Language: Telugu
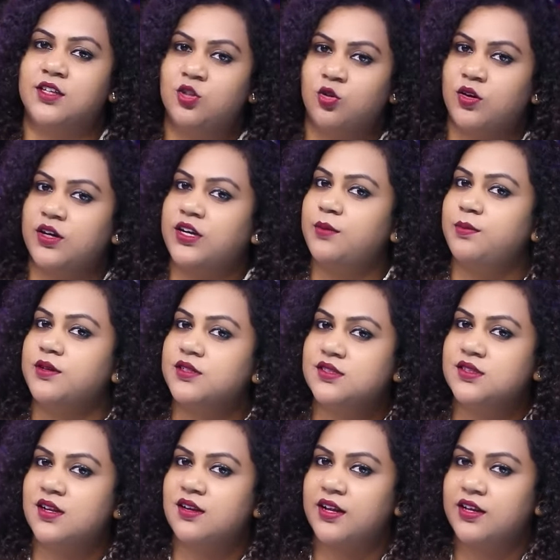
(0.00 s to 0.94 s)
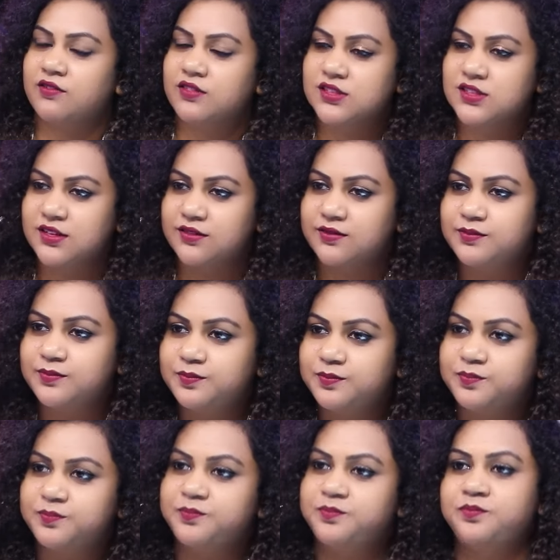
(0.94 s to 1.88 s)
ఇది ఒక్కటే పర్సనల్ రిక్వెస్ట్
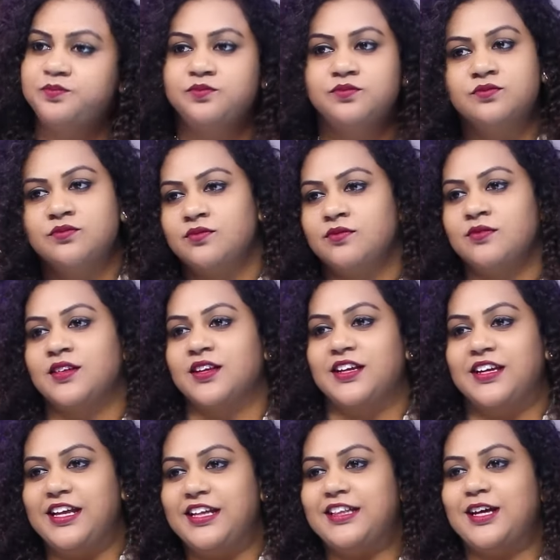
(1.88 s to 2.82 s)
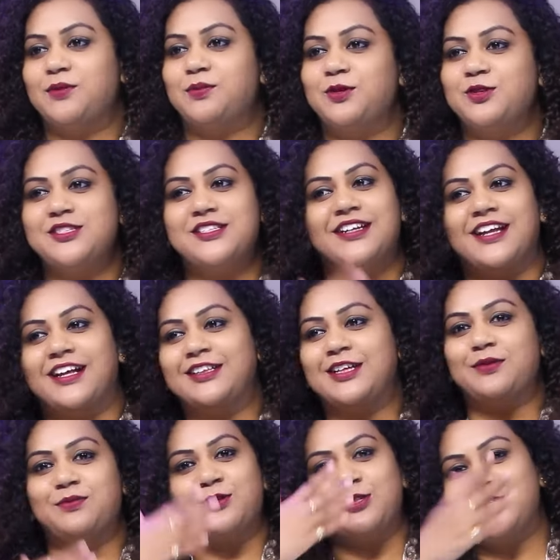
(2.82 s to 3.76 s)
నీ తరపు నుంచి నా
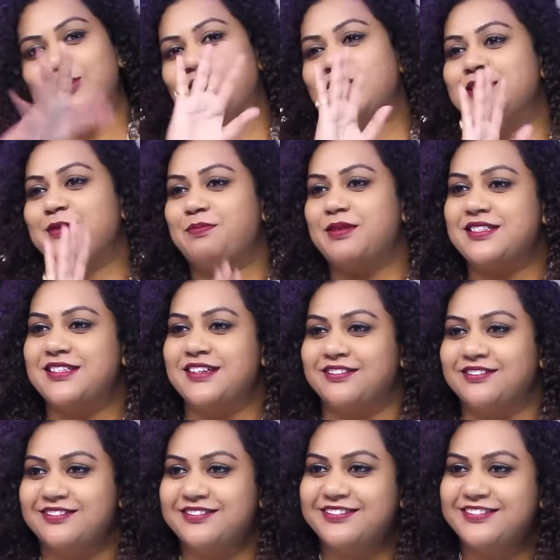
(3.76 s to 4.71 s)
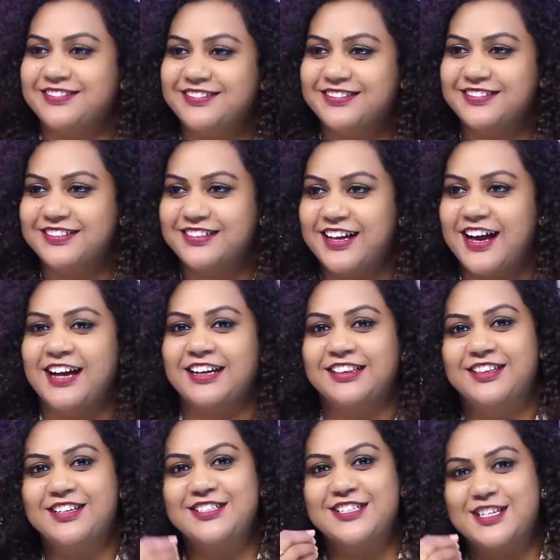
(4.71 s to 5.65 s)
తరపు నుంచి కూడా చెప్పేశాను
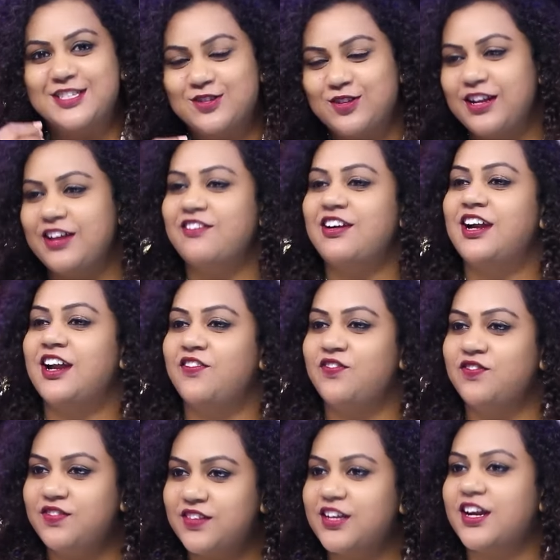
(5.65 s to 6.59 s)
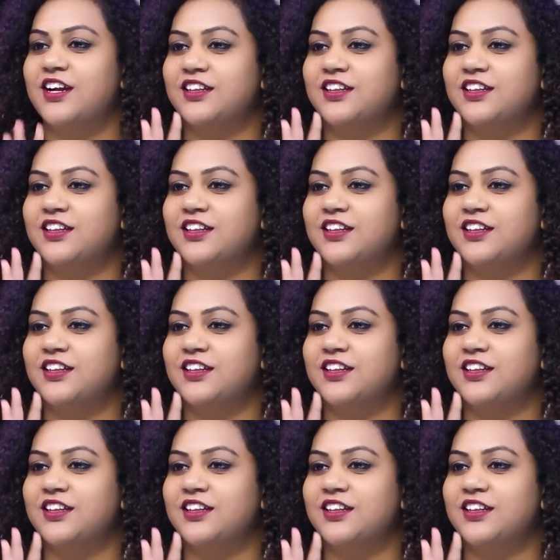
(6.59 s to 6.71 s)
అర్థం చేసుకునే వాళ్ళందరూ